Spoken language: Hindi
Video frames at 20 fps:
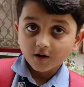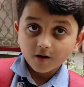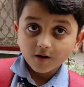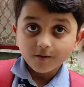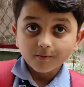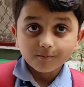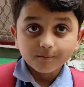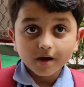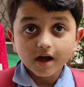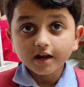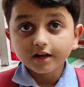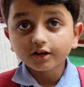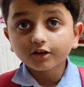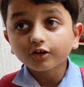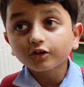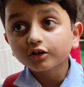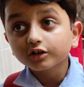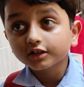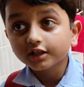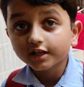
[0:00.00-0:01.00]
करता है तू
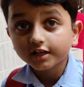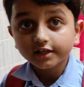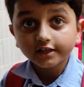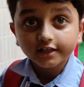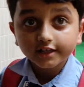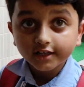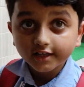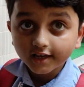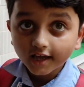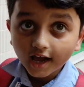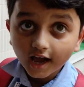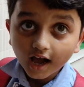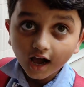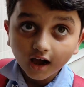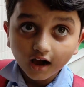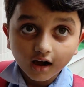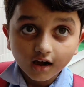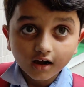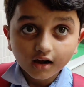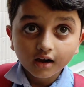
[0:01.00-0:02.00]

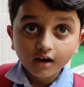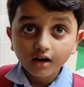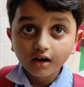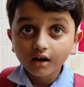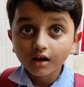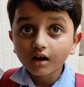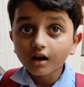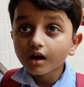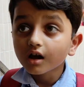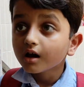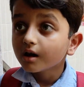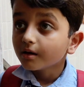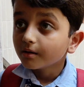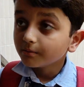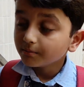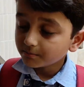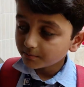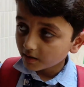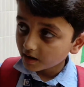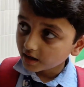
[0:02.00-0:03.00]
किसने करा
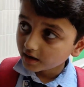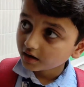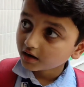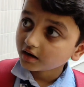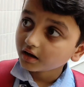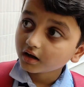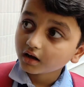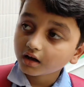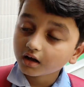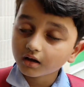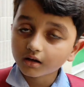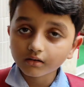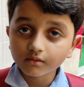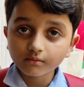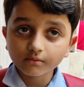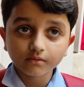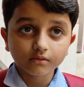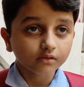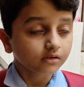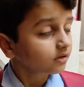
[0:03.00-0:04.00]
कोई नहीं था
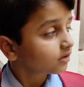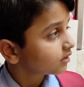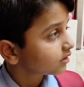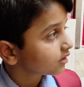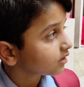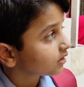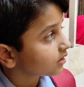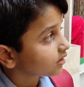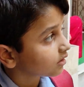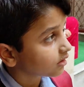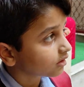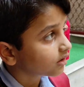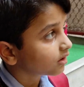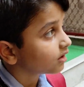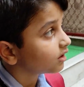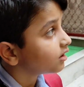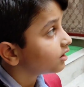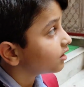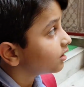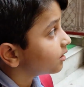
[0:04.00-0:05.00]
रिक्शे पहले किसने करा
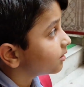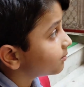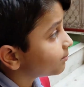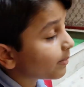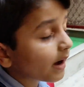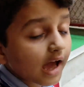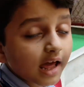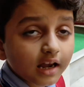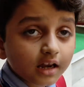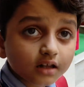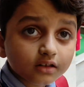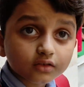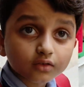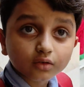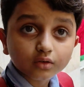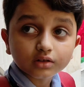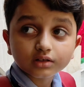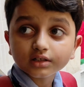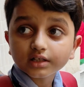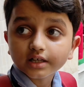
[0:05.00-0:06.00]

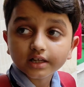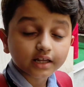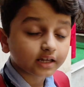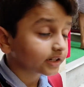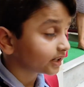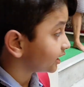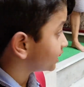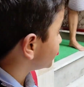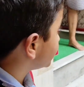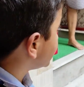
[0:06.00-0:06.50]
कोई रिक्शे